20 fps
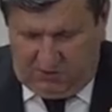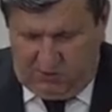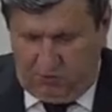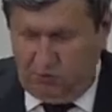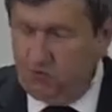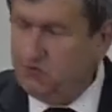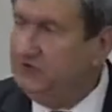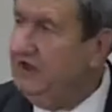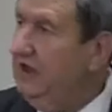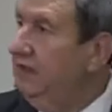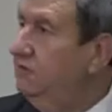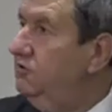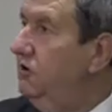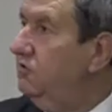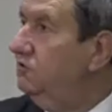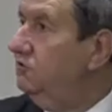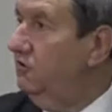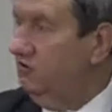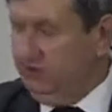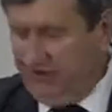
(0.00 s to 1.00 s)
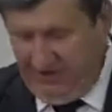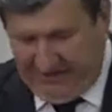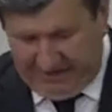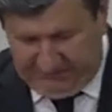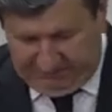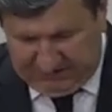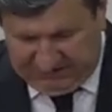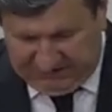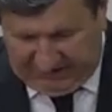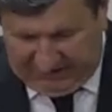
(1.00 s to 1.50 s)

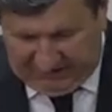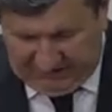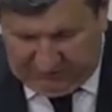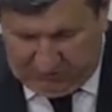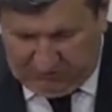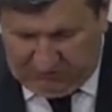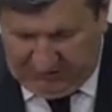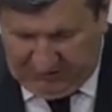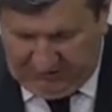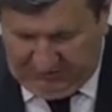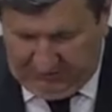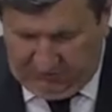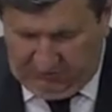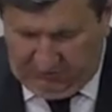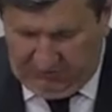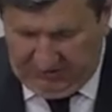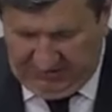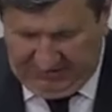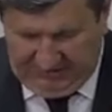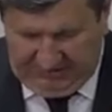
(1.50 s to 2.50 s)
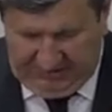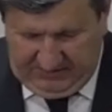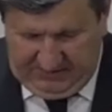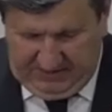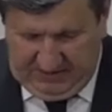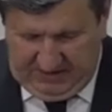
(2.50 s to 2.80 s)
%54.76 oranı olan